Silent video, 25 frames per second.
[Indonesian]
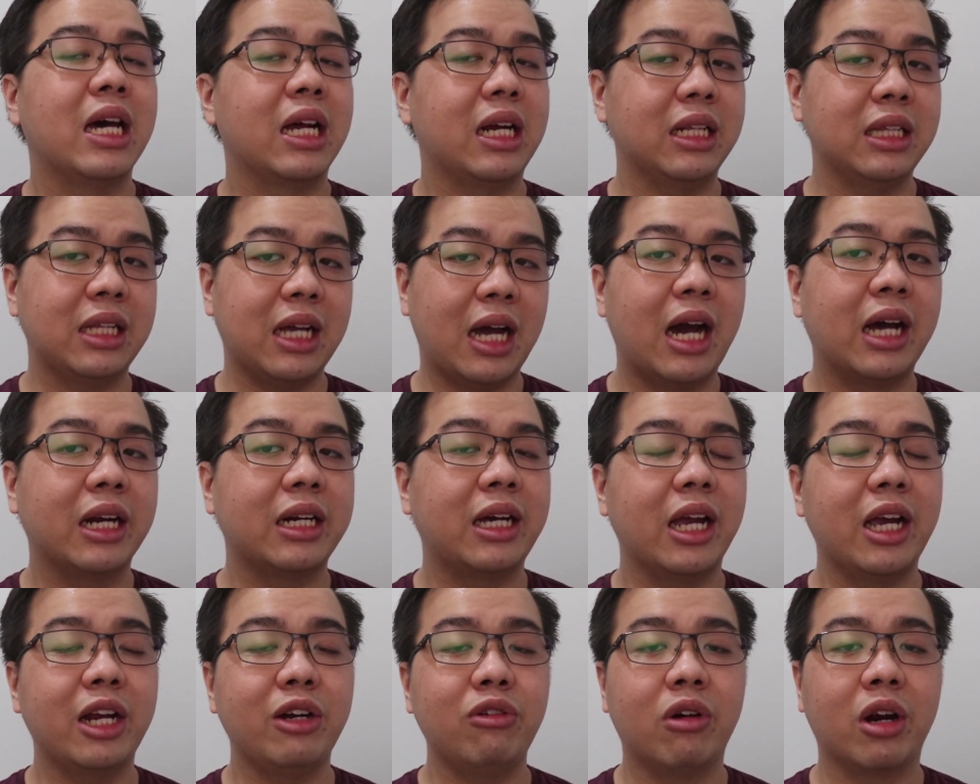rentang
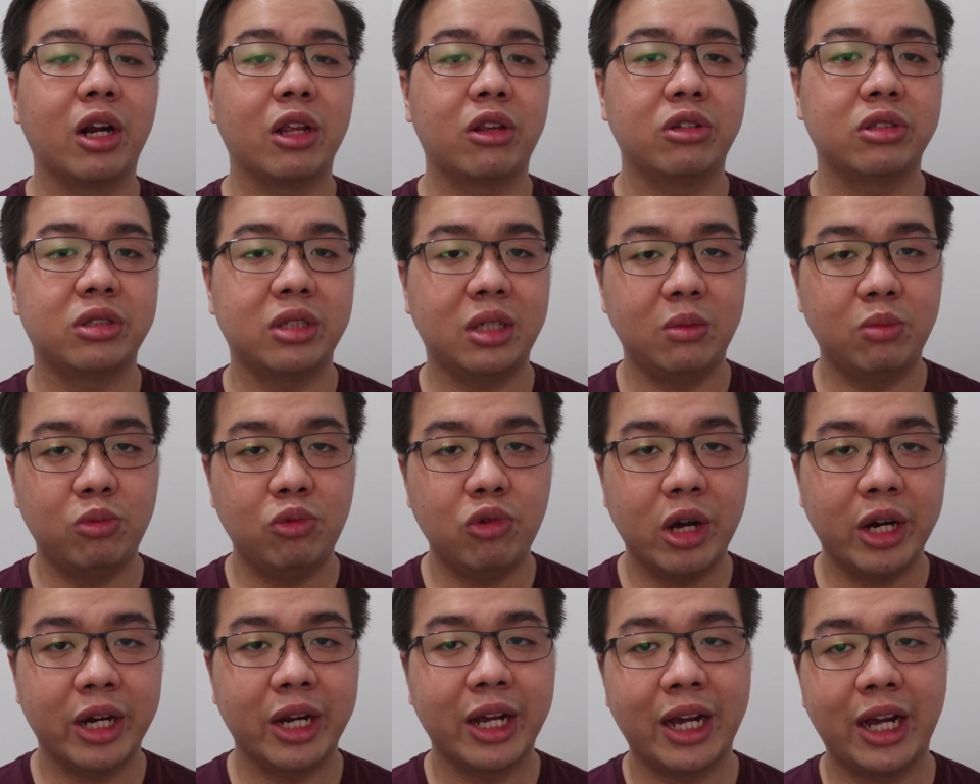harganya 200
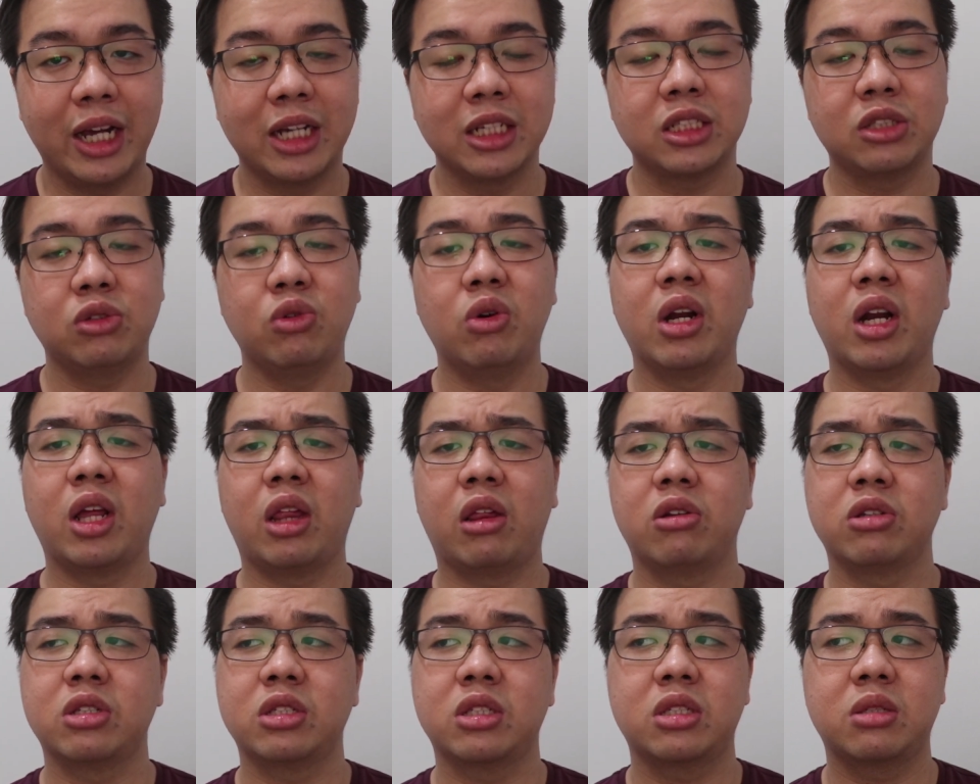ribuan ya guys,
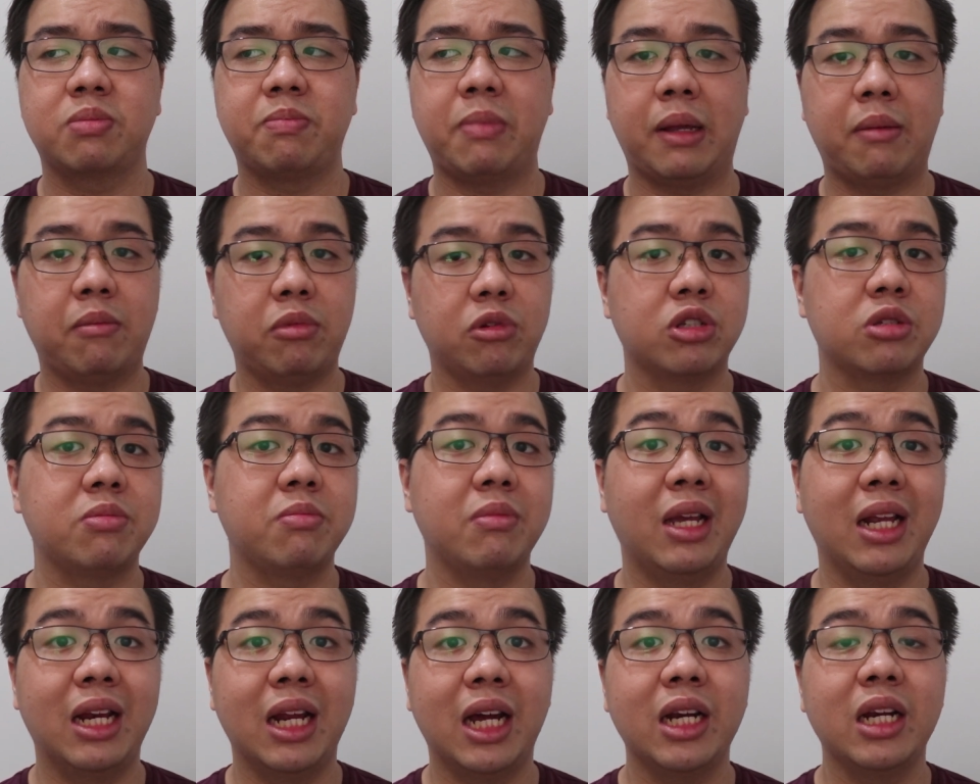
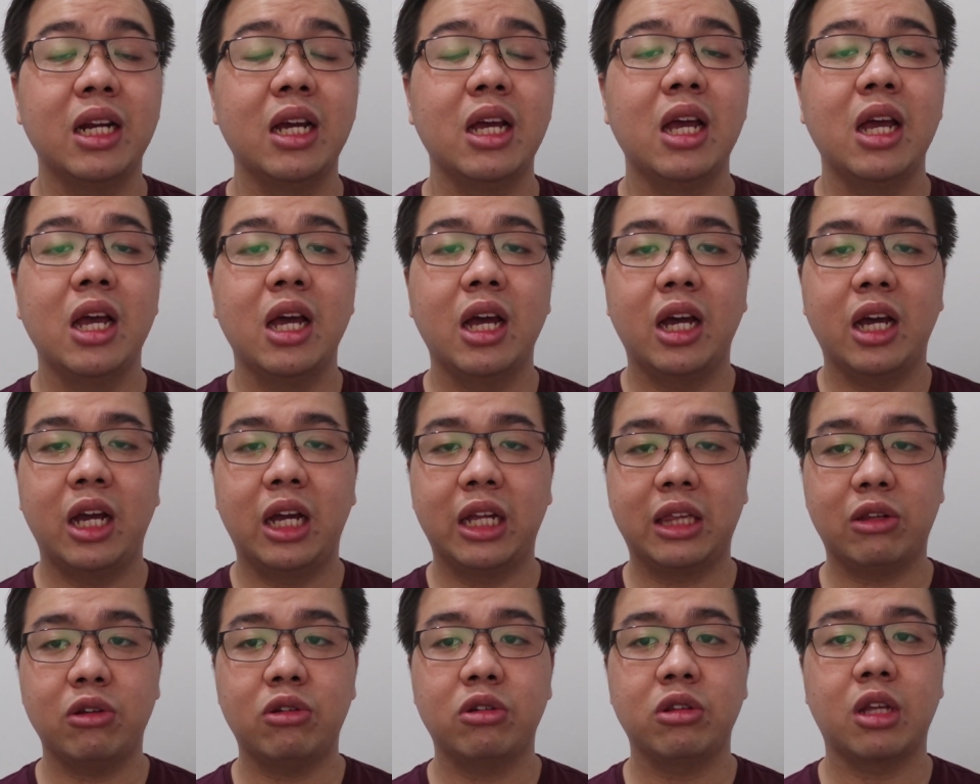249
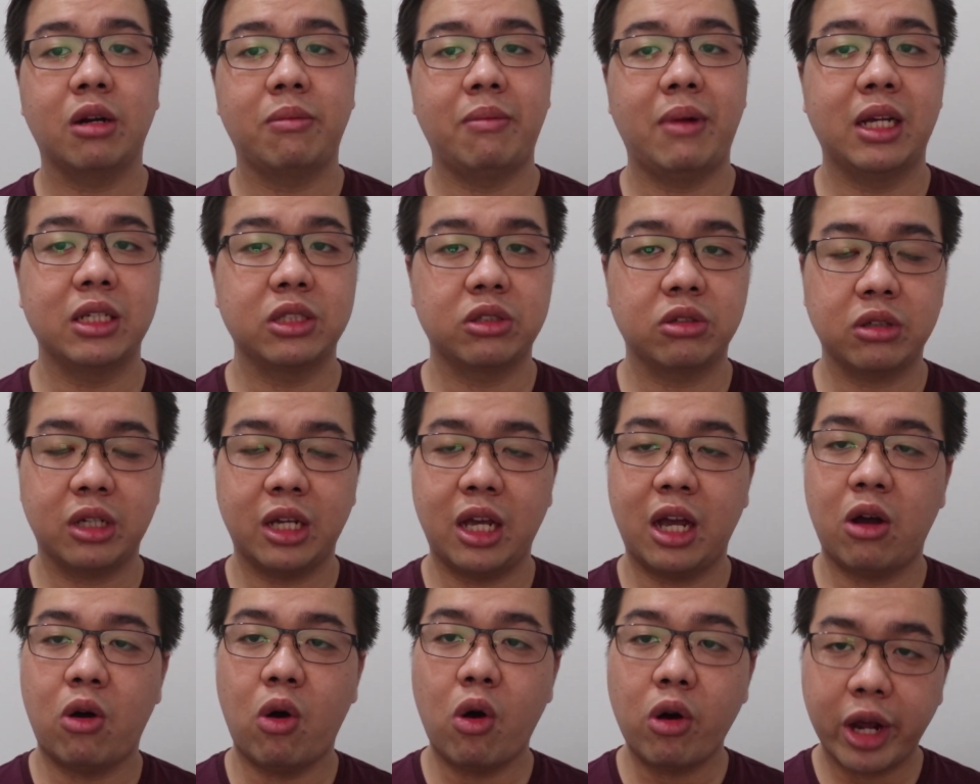itu
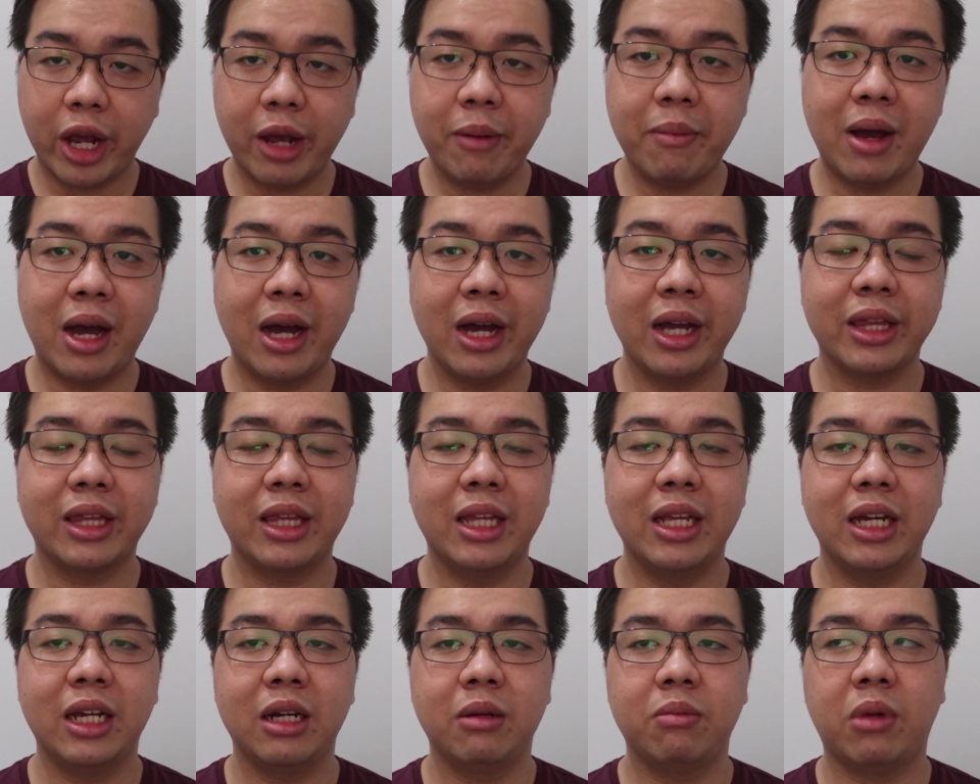termasuk yang oke okay
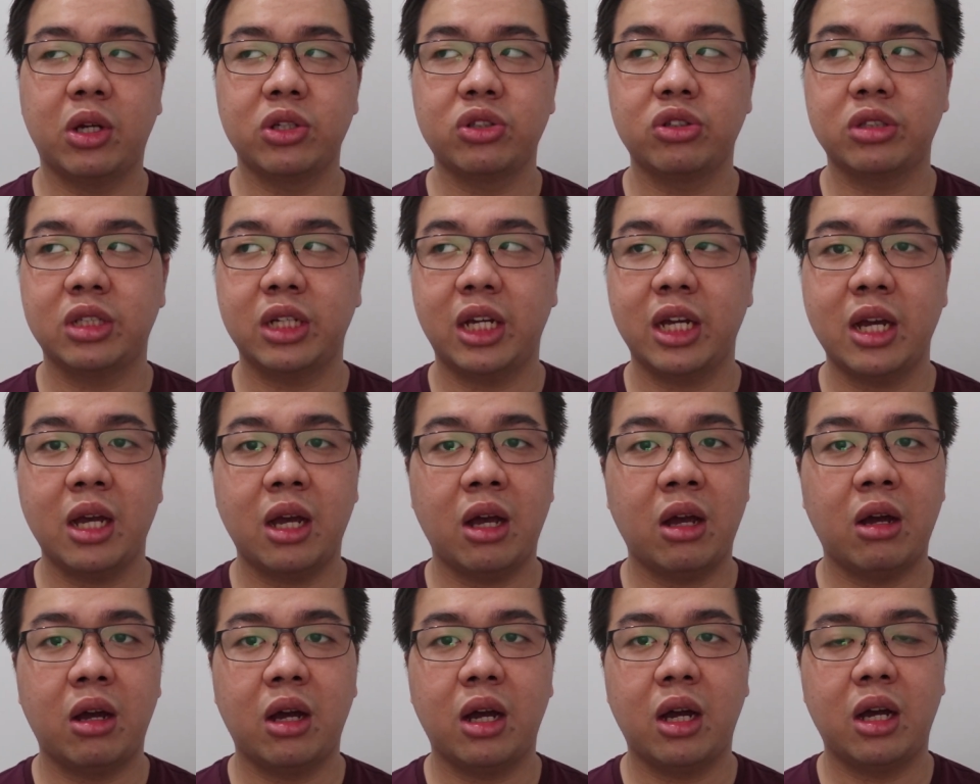banget dan maksud
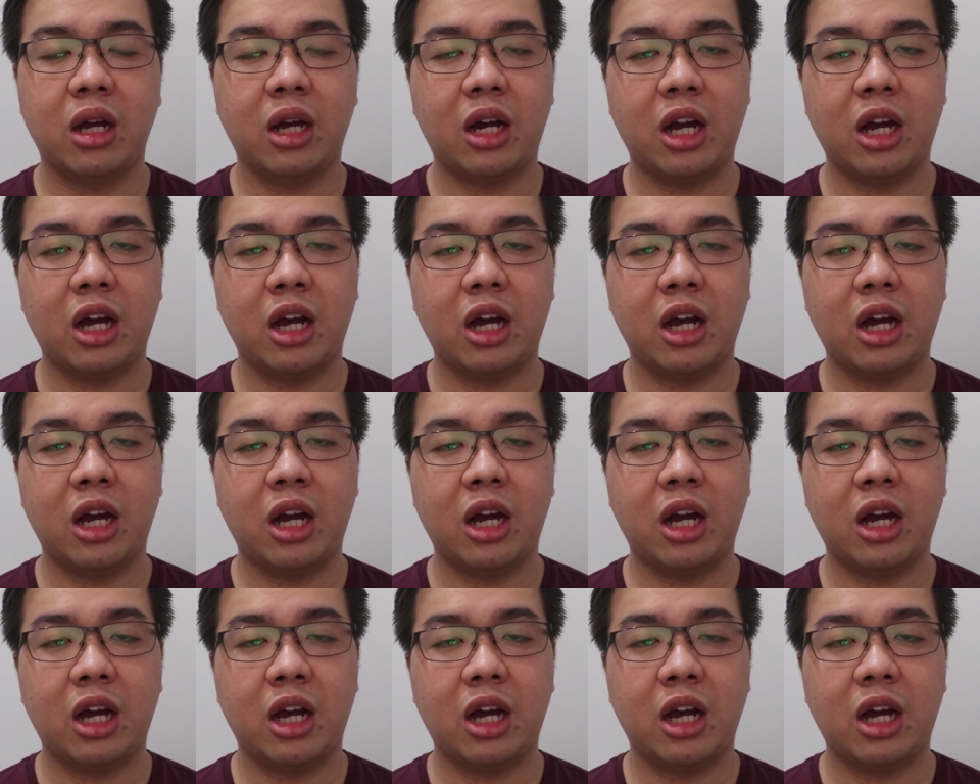saya